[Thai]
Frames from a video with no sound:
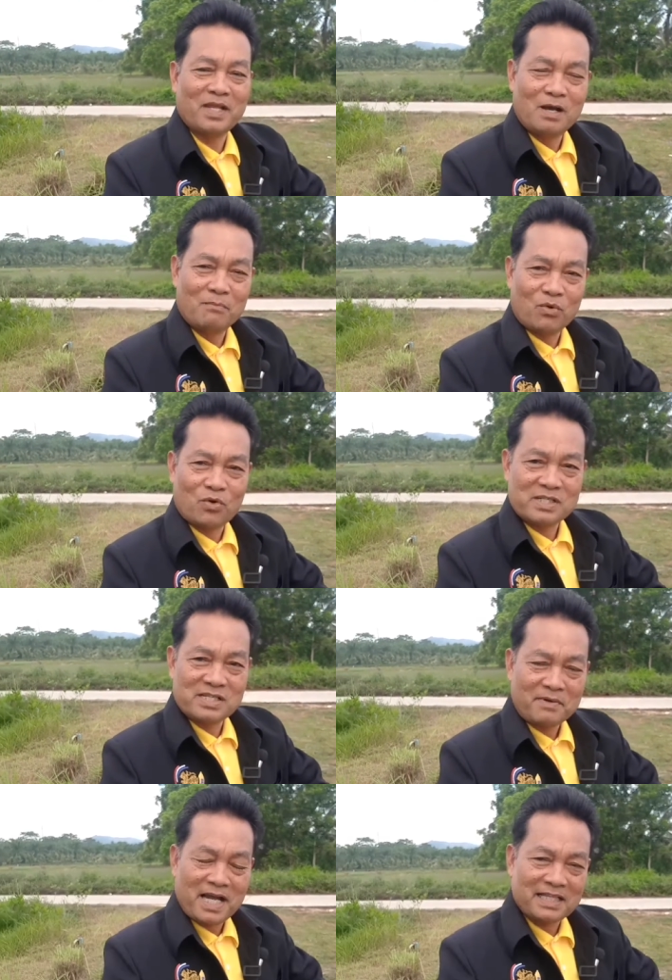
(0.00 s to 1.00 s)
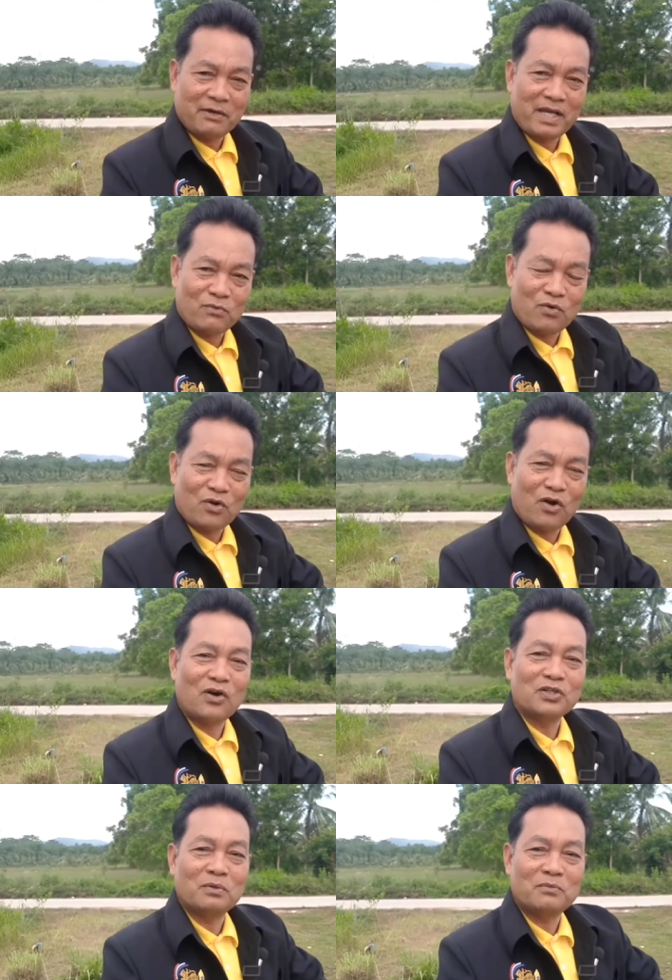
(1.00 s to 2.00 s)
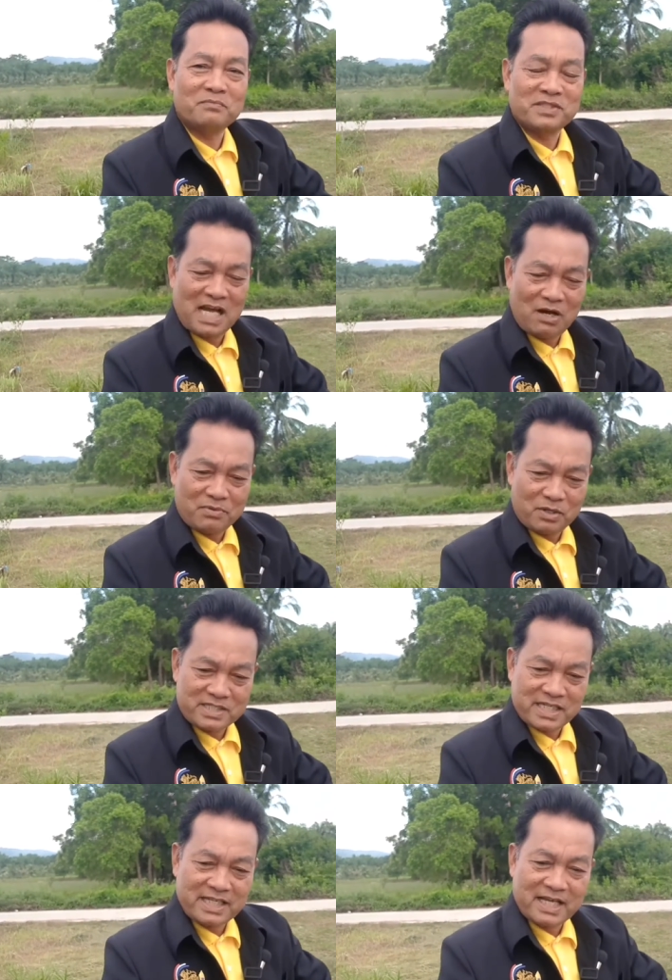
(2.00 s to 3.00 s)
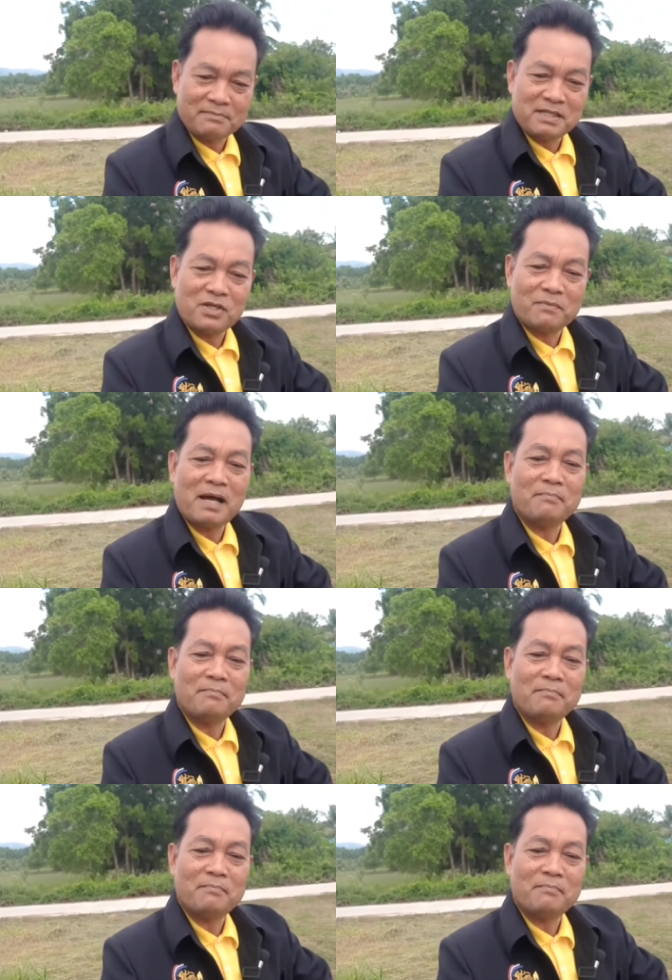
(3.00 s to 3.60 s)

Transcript: บุคคลสำคัญในแวดวงของชมรมชาวอำเภอวัดไซนะครับท่านผู้ชมครับ